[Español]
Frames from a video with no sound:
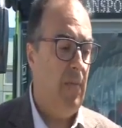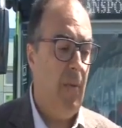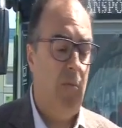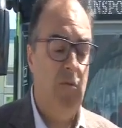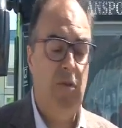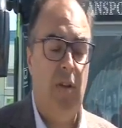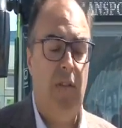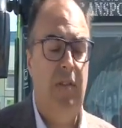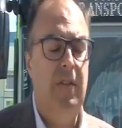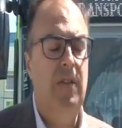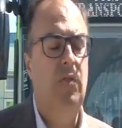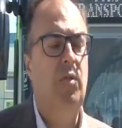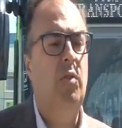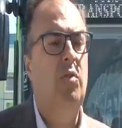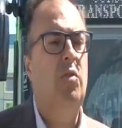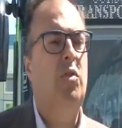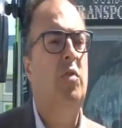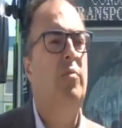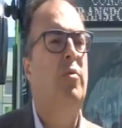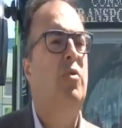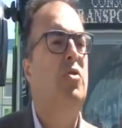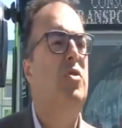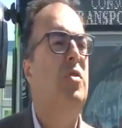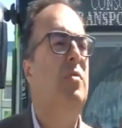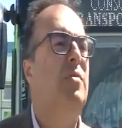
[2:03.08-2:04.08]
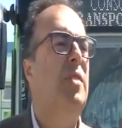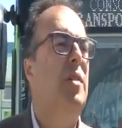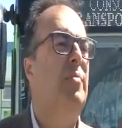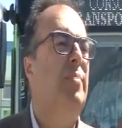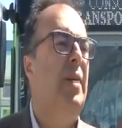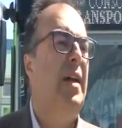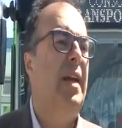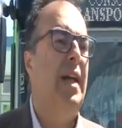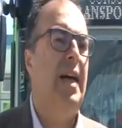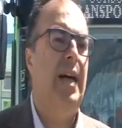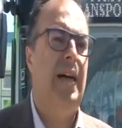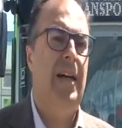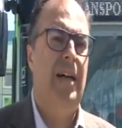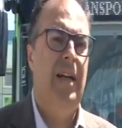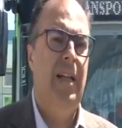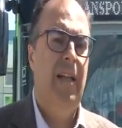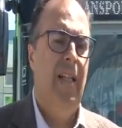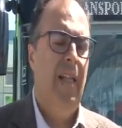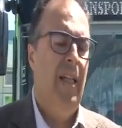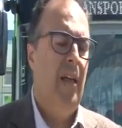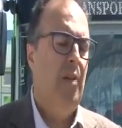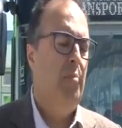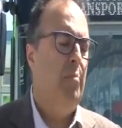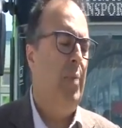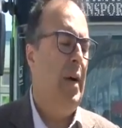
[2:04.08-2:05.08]
y vamos a hacer todo lo posible para,
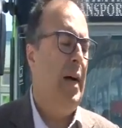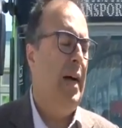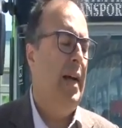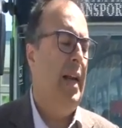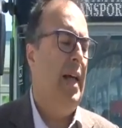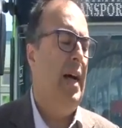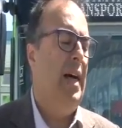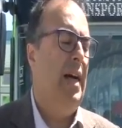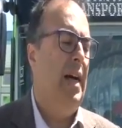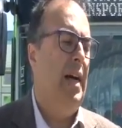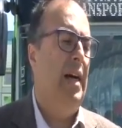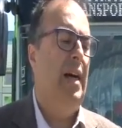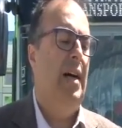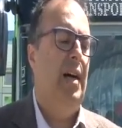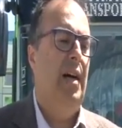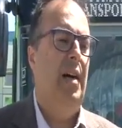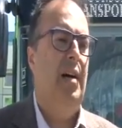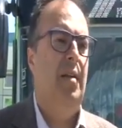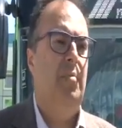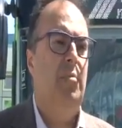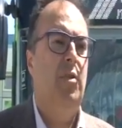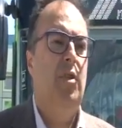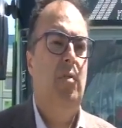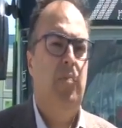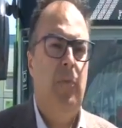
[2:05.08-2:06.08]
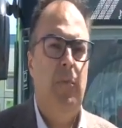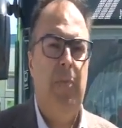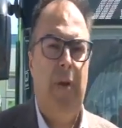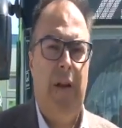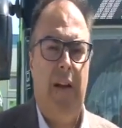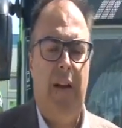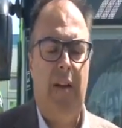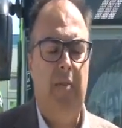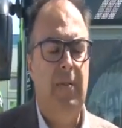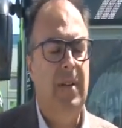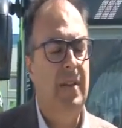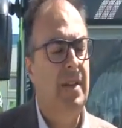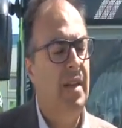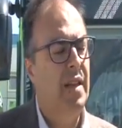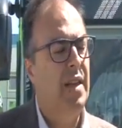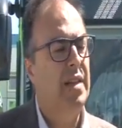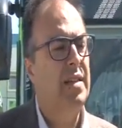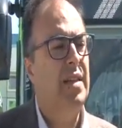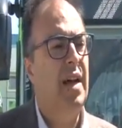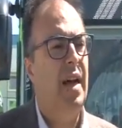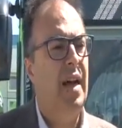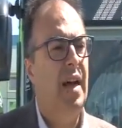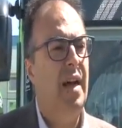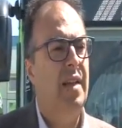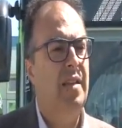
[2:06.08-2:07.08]
bueno, pues para revertir
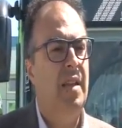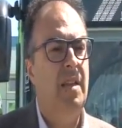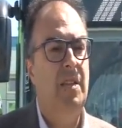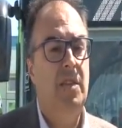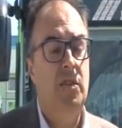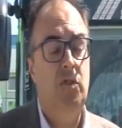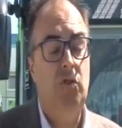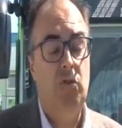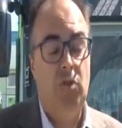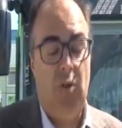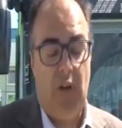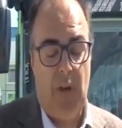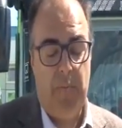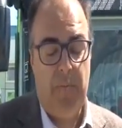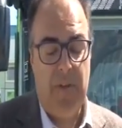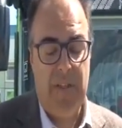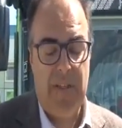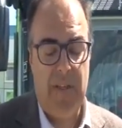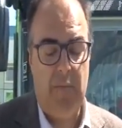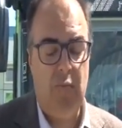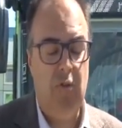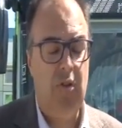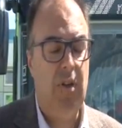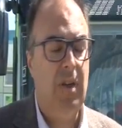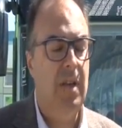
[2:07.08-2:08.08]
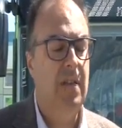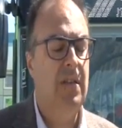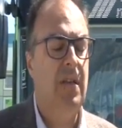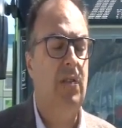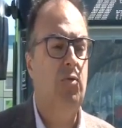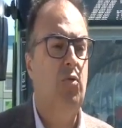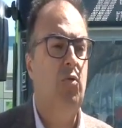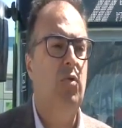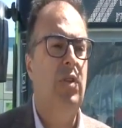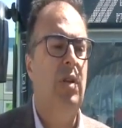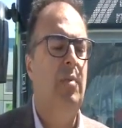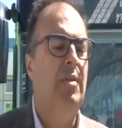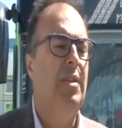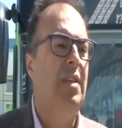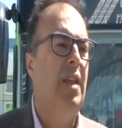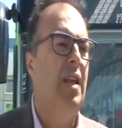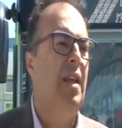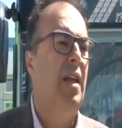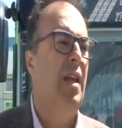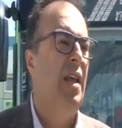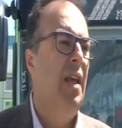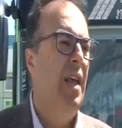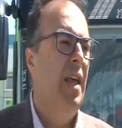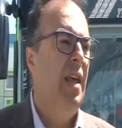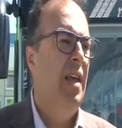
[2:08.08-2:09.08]
esa decisión que pensamos que es
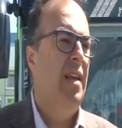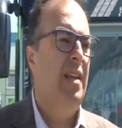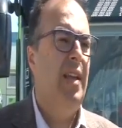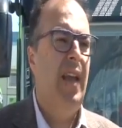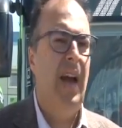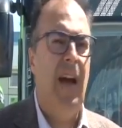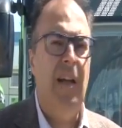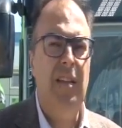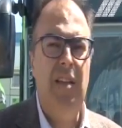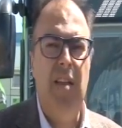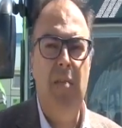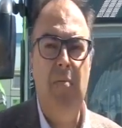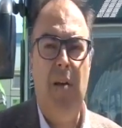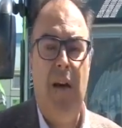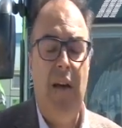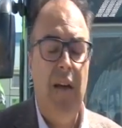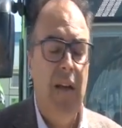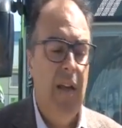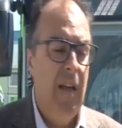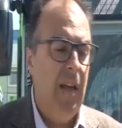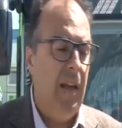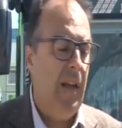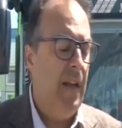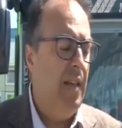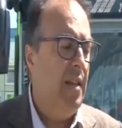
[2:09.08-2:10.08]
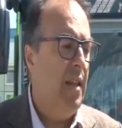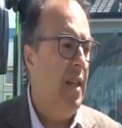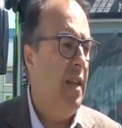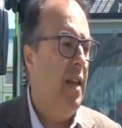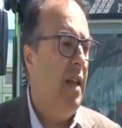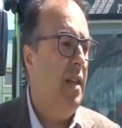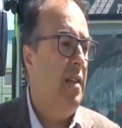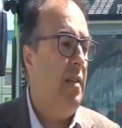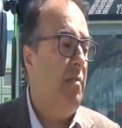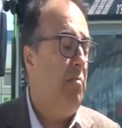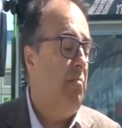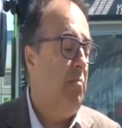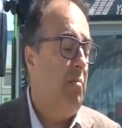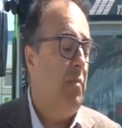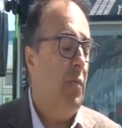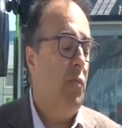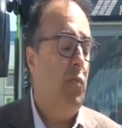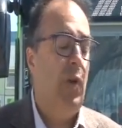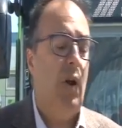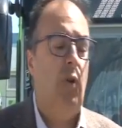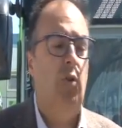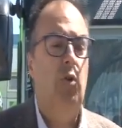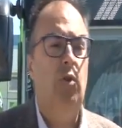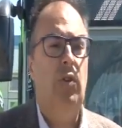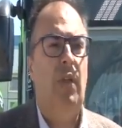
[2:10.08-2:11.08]
absolutamente negativa, que tiene mm,
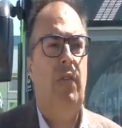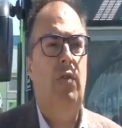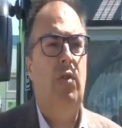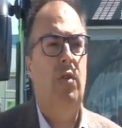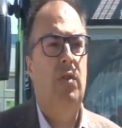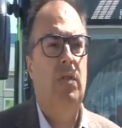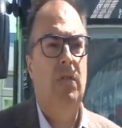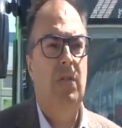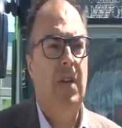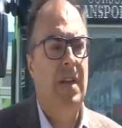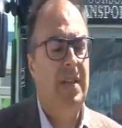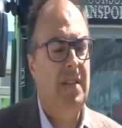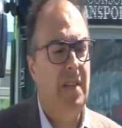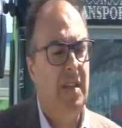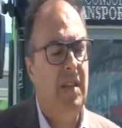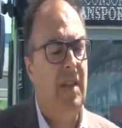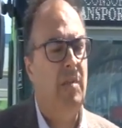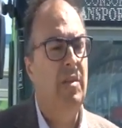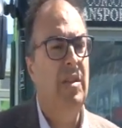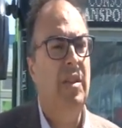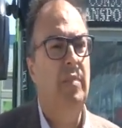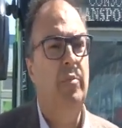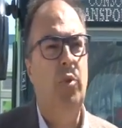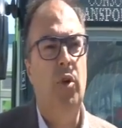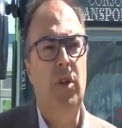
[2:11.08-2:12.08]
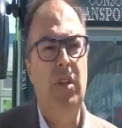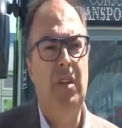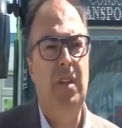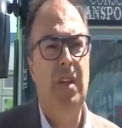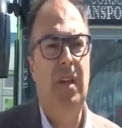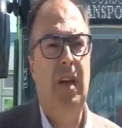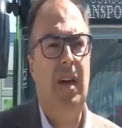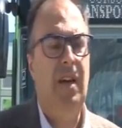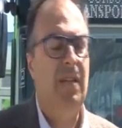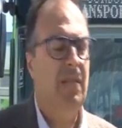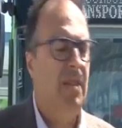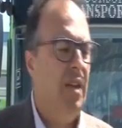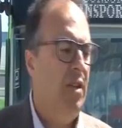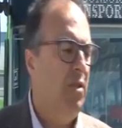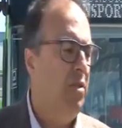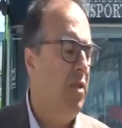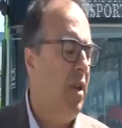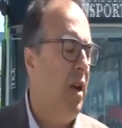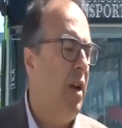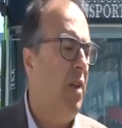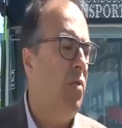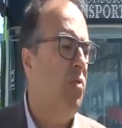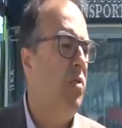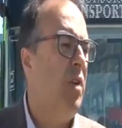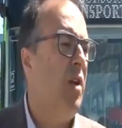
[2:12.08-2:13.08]
una connotación estrictamente política, que no
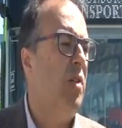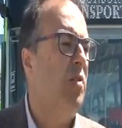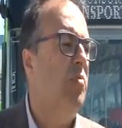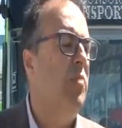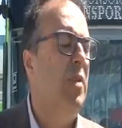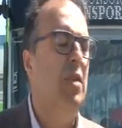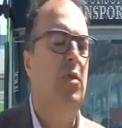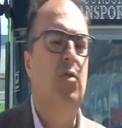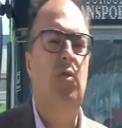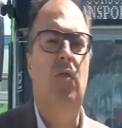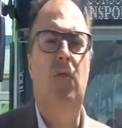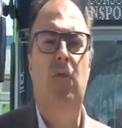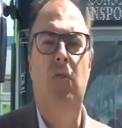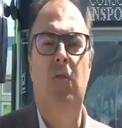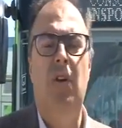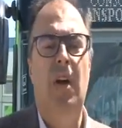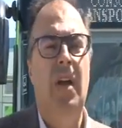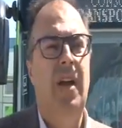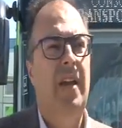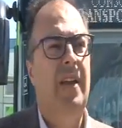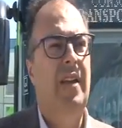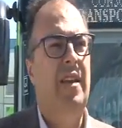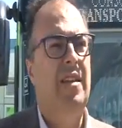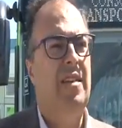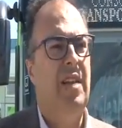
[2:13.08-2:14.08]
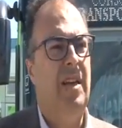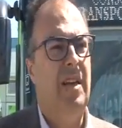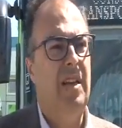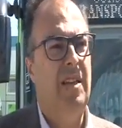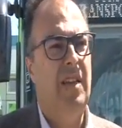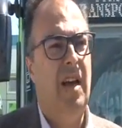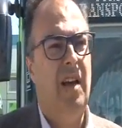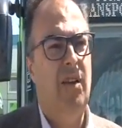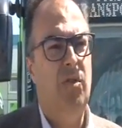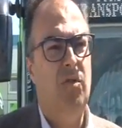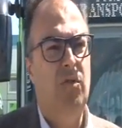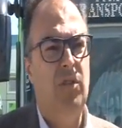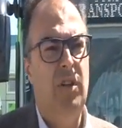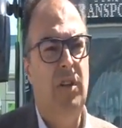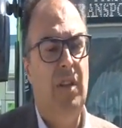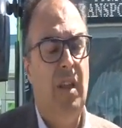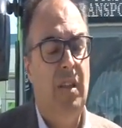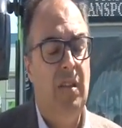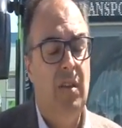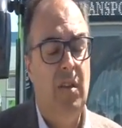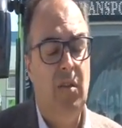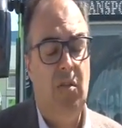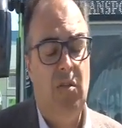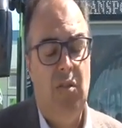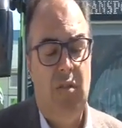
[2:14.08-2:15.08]
tiene ningún argumento ni sanitario ni
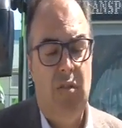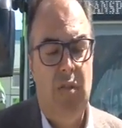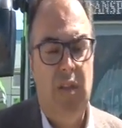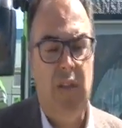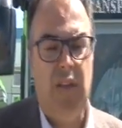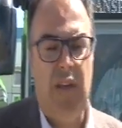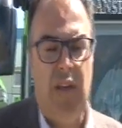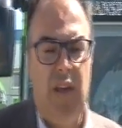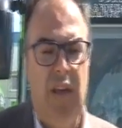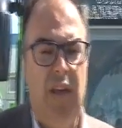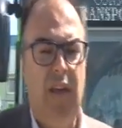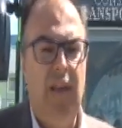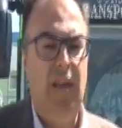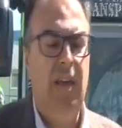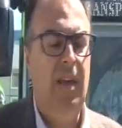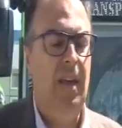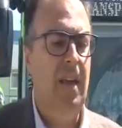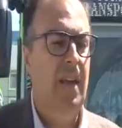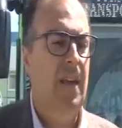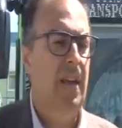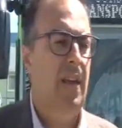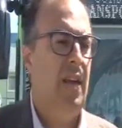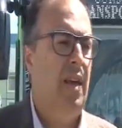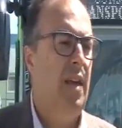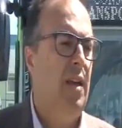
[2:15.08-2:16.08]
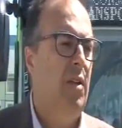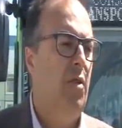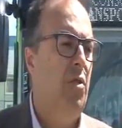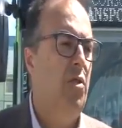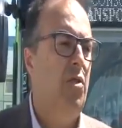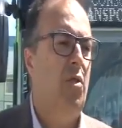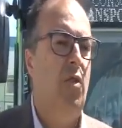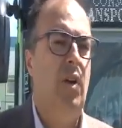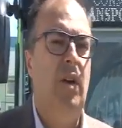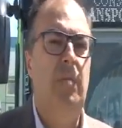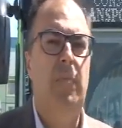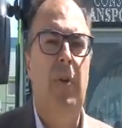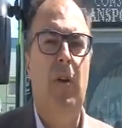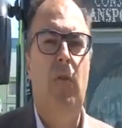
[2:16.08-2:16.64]
técnico y que, lo único que